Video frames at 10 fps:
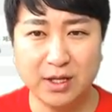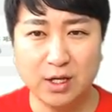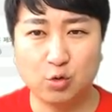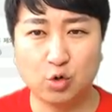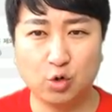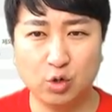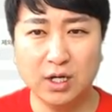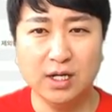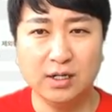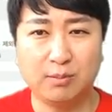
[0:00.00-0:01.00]
그리고
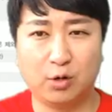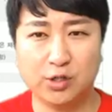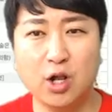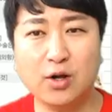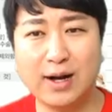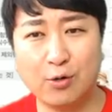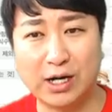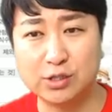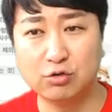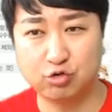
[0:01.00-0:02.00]
뭐 혈관
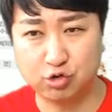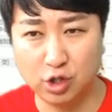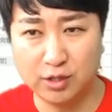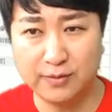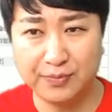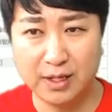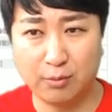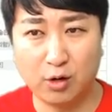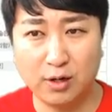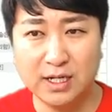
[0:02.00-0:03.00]
관열 수술,
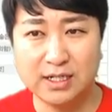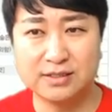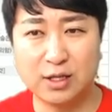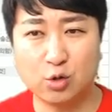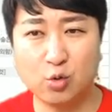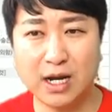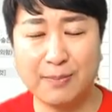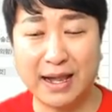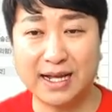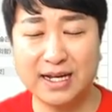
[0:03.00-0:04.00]
뭐 근데 손가락
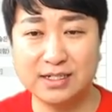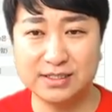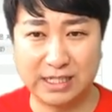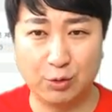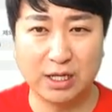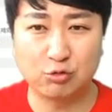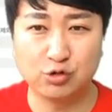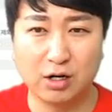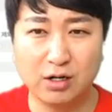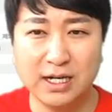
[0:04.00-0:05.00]
발가락은
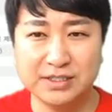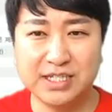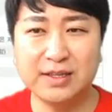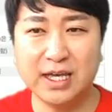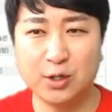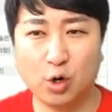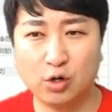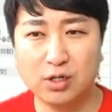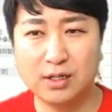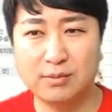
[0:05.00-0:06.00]
제외되고요. 체내용,
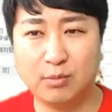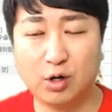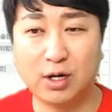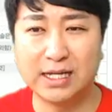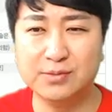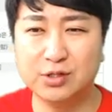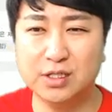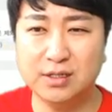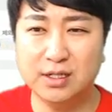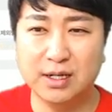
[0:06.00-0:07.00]
뭐 아니면은
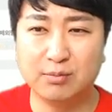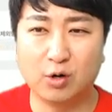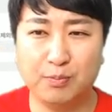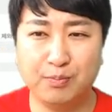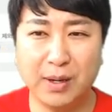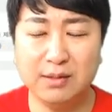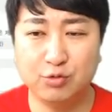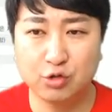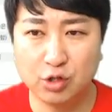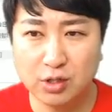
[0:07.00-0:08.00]
뭐
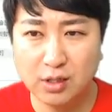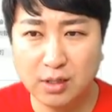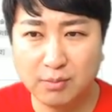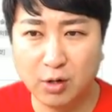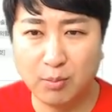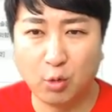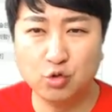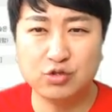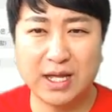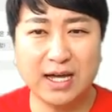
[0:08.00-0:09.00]
폐입술, 뭐 모두
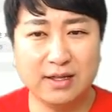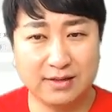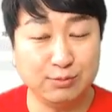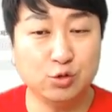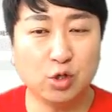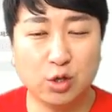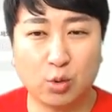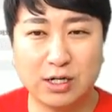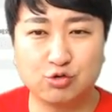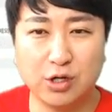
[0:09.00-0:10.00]
다 3종에
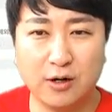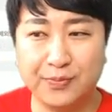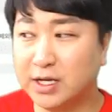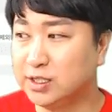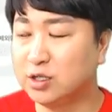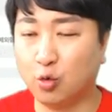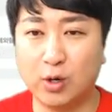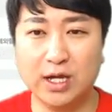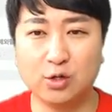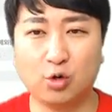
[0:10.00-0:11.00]
속하고요. 이거
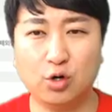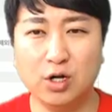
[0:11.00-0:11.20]
외에도